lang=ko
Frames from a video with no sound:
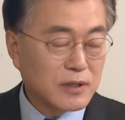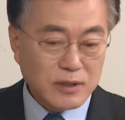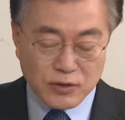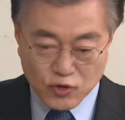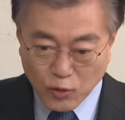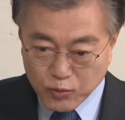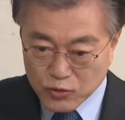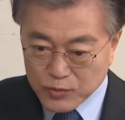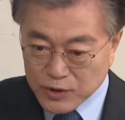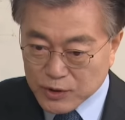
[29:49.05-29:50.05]
이
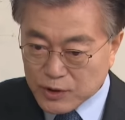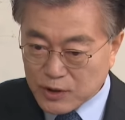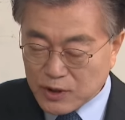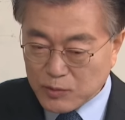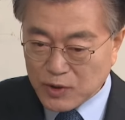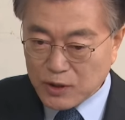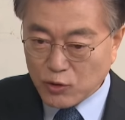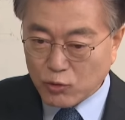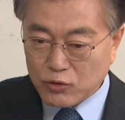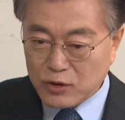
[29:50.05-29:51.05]
촛불 민심의
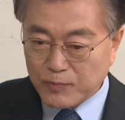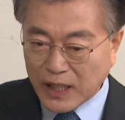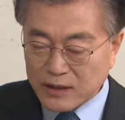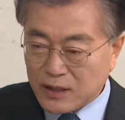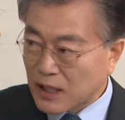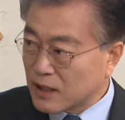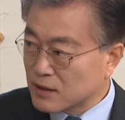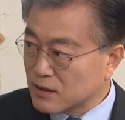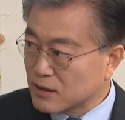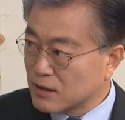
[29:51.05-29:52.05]
요구를
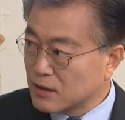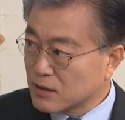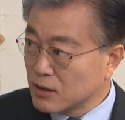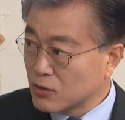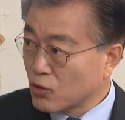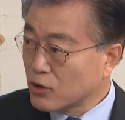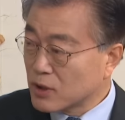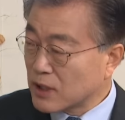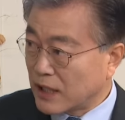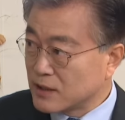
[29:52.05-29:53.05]
반영하는 그
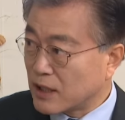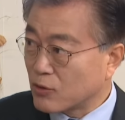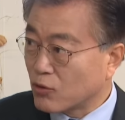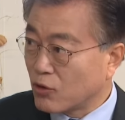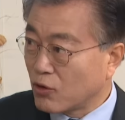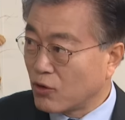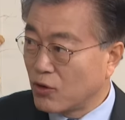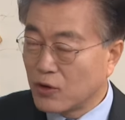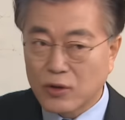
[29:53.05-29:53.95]
노력을 하지 않고